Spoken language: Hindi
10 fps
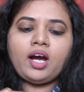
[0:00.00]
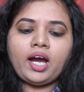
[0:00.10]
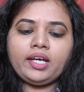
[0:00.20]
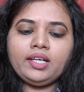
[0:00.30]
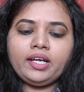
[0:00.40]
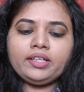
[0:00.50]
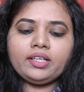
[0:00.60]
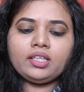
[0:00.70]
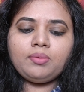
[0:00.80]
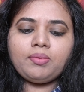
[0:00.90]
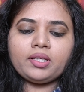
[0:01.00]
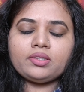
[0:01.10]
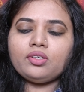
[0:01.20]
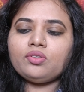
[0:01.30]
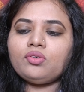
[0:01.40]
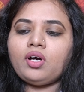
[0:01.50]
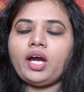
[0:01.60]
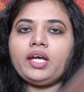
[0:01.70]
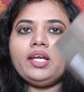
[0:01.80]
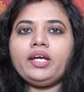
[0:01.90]
हाइलाइटर की बात कर तो
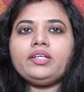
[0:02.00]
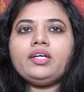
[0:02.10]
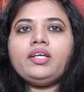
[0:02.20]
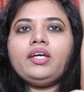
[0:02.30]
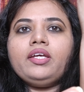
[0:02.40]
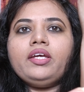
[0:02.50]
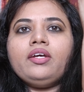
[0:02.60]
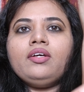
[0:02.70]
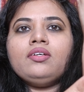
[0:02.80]
हाइलाइटर है ये